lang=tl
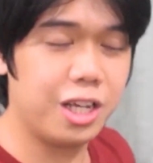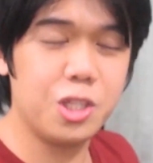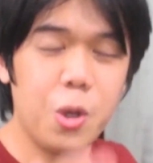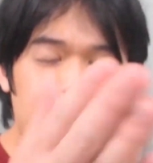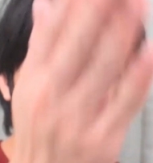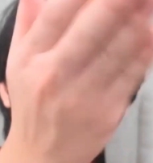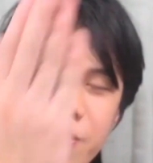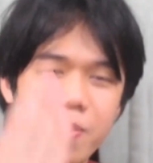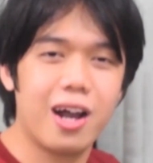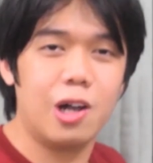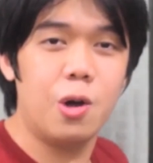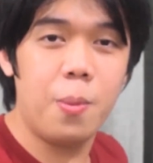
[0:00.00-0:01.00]
Ito po yung
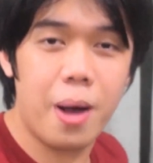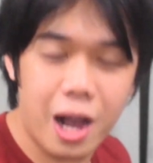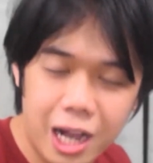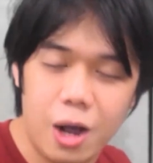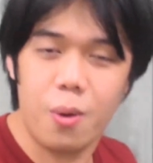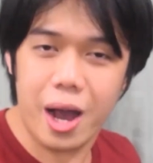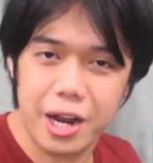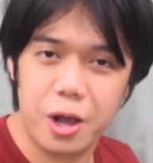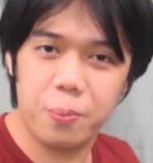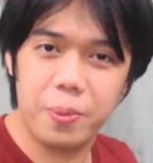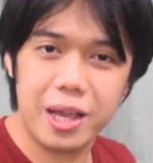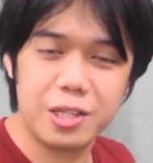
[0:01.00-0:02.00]
mga gumagawa
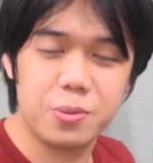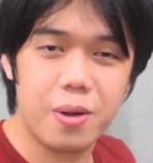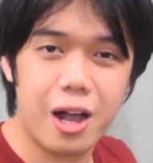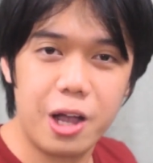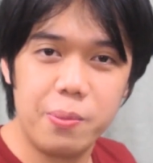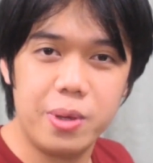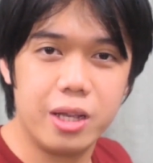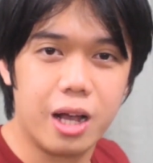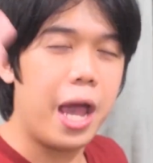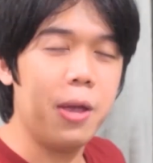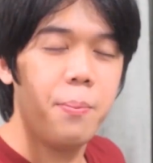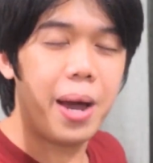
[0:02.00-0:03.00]
ng plates mga
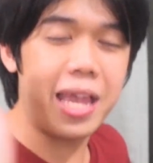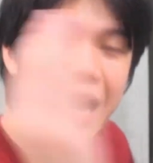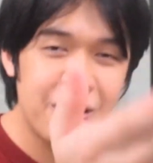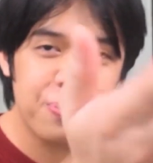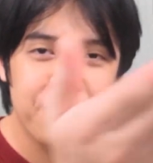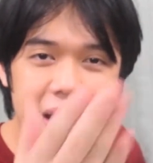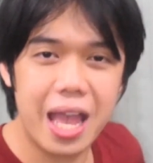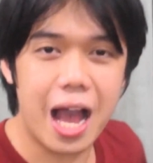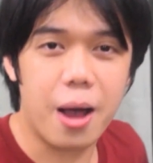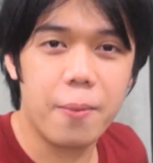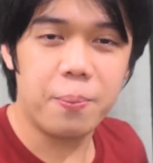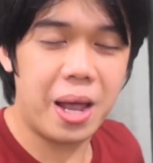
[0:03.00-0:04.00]
kaibigan ay mayat
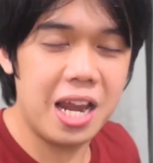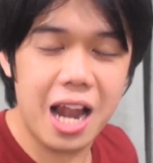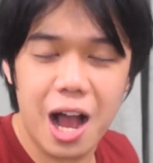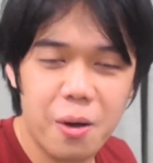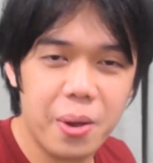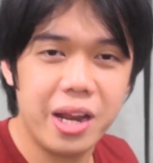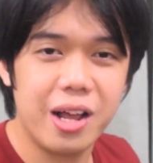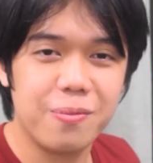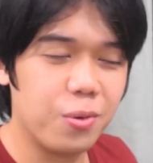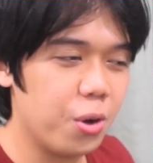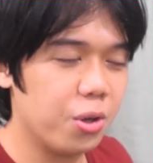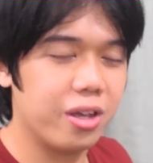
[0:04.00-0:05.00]
maya. May laway na
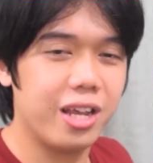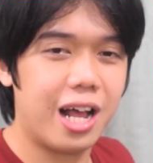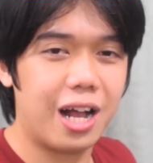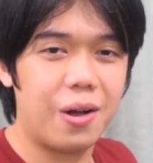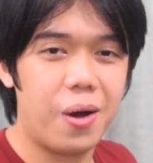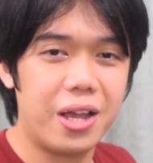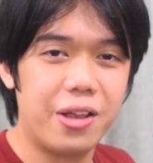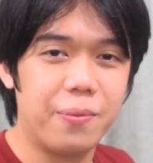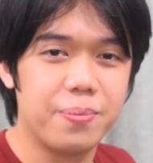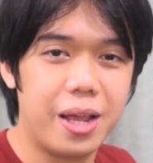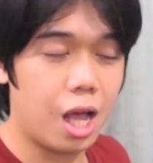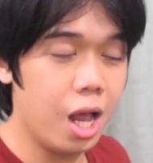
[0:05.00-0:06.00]
po yung ginagawa
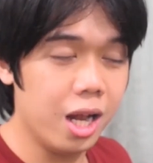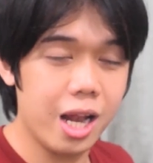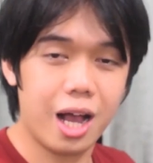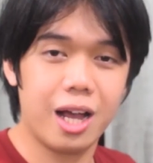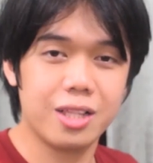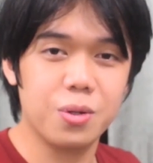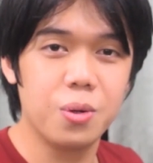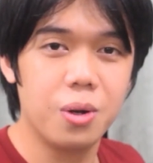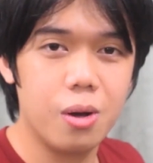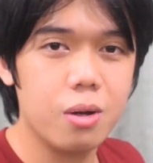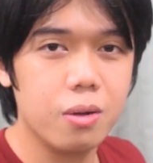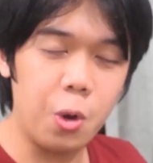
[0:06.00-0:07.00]
niyang plate. Dahil
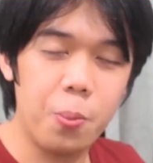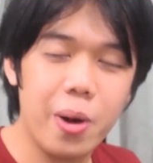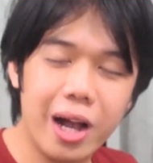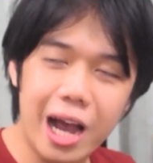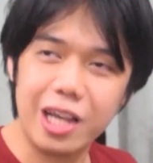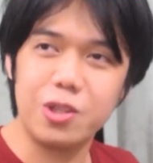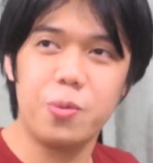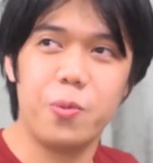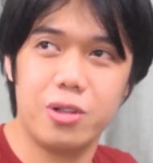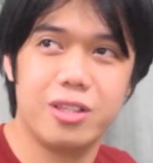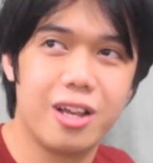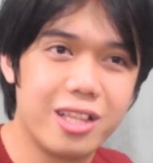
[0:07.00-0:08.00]
nakatulog. Kumbaga ito
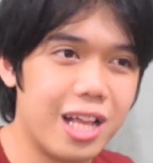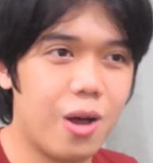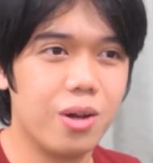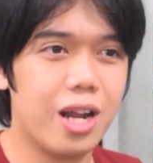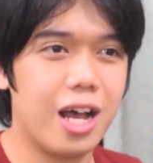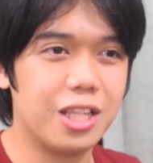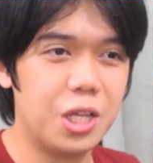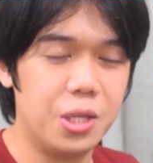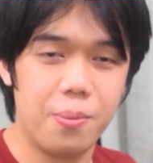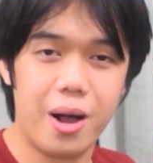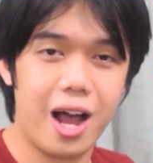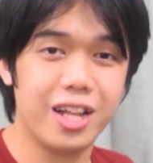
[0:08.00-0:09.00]
po yung tinatawag natin
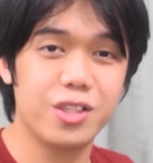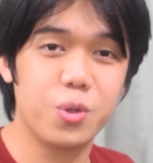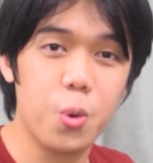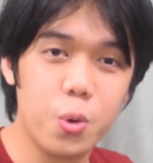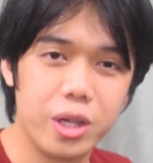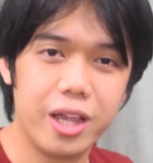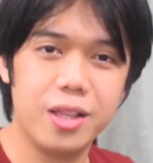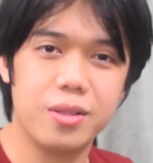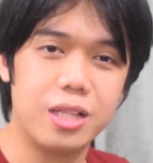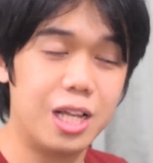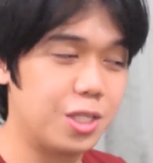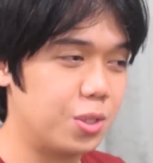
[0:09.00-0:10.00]
ng mga antukin
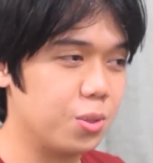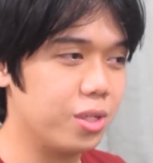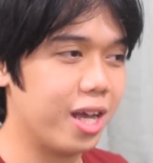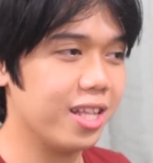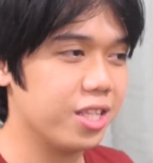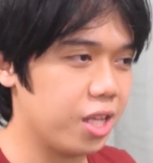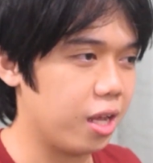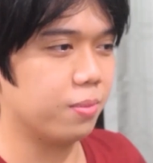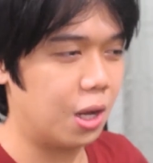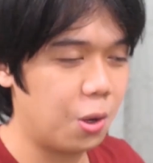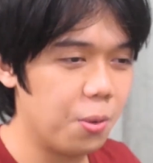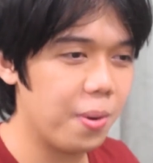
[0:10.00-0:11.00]
na estudyante
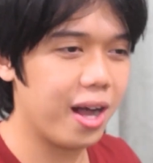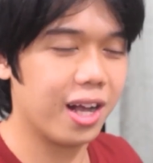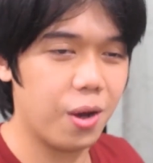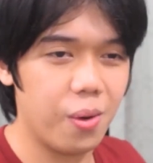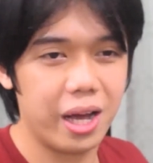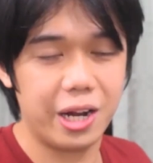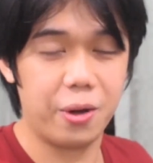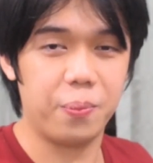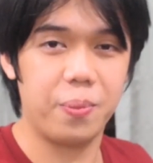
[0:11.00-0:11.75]
na gumagawa ng